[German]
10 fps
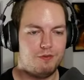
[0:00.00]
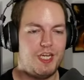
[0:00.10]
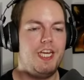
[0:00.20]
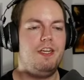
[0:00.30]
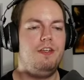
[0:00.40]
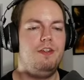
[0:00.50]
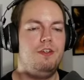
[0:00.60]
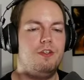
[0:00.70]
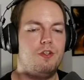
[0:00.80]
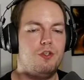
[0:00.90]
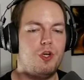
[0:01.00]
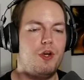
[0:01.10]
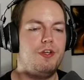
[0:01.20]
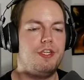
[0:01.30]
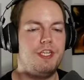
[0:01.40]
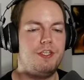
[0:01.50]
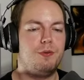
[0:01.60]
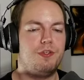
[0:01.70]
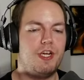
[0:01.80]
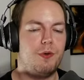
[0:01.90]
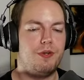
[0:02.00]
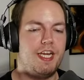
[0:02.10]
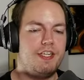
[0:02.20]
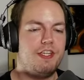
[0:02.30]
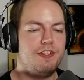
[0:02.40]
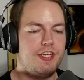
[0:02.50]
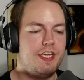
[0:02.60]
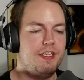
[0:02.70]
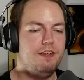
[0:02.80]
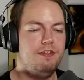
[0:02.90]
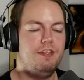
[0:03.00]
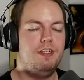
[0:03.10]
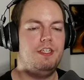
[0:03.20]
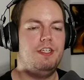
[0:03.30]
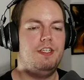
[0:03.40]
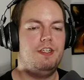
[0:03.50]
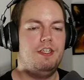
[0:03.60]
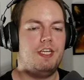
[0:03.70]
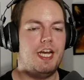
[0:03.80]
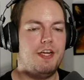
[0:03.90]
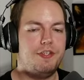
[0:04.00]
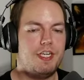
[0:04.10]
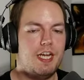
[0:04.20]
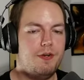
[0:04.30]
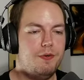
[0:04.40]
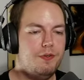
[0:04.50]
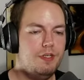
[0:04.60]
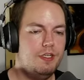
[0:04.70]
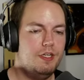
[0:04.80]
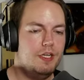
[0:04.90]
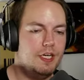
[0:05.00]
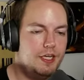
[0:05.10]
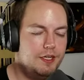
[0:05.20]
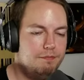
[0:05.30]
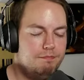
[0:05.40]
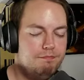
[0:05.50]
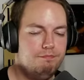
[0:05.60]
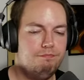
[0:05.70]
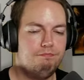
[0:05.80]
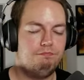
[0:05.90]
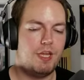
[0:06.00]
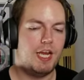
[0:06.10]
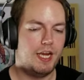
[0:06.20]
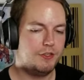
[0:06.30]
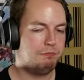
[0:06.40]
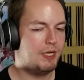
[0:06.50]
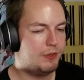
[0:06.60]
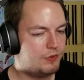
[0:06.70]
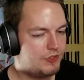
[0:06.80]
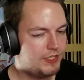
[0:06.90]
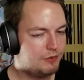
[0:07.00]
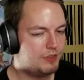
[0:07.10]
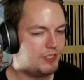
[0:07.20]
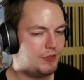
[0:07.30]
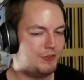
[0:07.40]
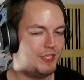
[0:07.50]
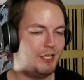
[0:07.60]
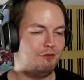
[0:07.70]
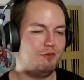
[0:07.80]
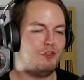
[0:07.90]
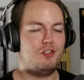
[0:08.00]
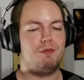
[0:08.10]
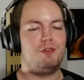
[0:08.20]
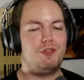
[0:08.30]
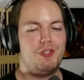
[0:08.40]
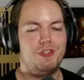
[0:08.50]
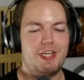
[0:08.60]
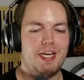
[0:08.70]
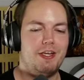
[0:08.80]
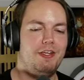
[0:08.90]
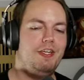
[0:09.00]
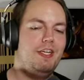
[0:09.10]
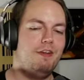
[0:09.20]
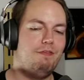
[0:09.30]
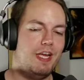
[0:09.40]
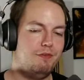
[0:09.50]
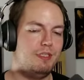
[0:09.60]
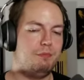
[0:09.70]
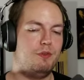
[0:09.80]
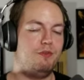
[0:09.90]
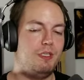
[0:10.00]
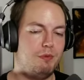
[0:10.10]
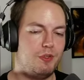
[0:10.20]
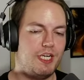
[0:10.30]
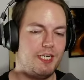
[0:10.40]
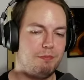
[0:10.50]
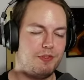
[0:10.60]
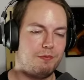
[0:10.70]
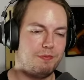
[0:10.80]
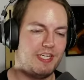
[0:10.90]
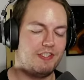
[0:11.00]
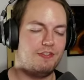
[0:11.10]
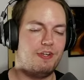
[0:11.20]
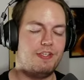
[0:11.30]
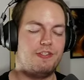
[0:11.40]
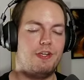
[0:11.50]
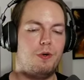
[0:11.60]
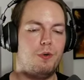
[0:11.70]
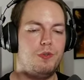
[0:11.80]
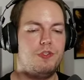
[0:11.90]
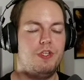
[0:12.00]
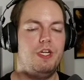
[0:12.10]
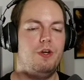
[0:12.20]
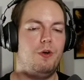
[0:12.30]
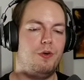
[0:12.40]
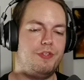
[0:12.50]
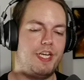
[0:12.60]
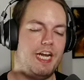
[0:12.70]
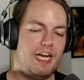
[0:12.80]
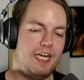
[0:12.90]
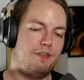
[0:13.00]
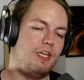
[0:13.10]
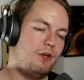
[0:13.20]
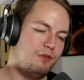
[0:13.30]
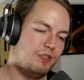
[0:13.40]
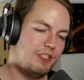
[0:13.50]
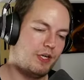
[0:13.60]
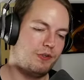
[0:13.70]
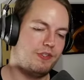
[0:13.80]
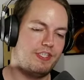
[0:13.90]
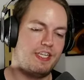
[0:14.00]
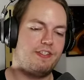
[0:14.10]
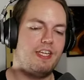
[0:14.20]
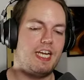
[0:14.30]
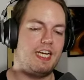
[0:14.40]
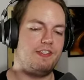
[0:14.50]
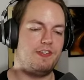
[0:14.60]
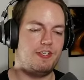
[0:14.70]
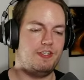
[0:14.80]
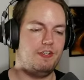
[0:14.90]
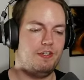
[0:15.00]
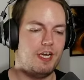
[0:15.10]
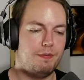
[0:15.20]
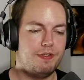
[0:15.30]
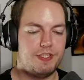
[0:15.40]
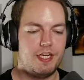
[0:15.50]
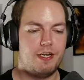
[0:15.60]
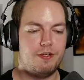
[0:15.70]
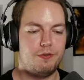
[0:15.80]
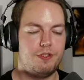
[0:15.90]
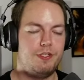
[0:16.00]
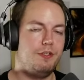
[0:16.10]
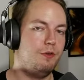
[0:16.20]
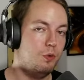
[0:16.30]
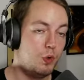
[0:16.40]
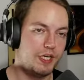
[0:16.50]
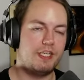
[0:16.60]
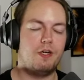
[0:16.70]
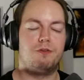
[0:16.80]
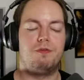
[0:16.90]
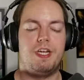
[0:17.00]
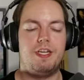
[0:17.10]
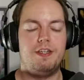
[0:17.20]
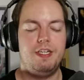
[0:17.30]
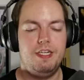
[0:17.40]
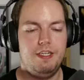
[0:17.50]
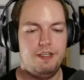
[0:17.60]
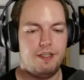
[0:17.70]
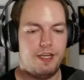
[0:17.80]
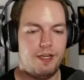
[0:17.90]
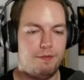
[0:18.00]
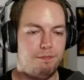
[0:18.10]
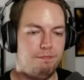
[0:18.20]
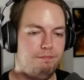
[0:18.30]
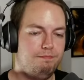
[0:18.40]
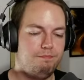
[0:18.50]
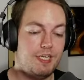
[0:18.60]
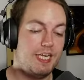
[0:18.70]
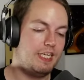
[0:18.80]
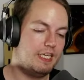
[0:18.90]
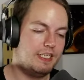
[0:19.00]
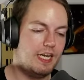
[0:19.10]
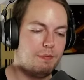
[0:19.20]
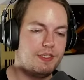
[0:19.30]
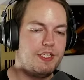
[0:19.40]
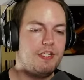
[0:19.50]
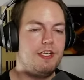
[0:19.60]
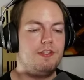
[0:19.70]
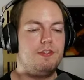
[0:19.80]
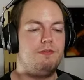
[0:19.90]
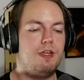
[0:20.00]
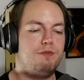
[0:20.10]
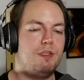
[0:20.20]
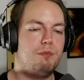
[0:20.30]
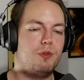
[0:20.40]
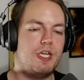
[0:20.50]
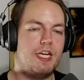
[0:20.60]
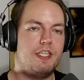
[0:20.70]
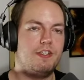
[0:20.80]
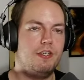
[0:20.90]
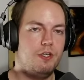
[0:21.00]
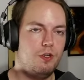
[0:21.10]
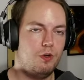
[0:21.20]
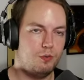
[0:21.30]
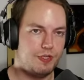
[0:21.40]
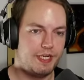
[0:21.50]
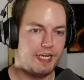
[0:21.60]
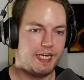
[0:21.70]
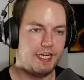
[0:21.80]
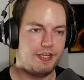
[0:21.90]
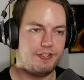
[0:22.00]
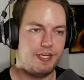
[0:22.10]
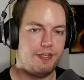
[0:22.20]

Feen können die nicht nur Tau und Nektar trinken. Alter Kleidung, ähm, naja, erstmal reduziert für 1350 Schöpfungskristalle während 4.8 bis zum 26. August und danach halt auch für 1680. Aber sie kann natürlich nur gekauft werden. Ähm, lediglich rabattiert jetzt während 4.8 und danach halt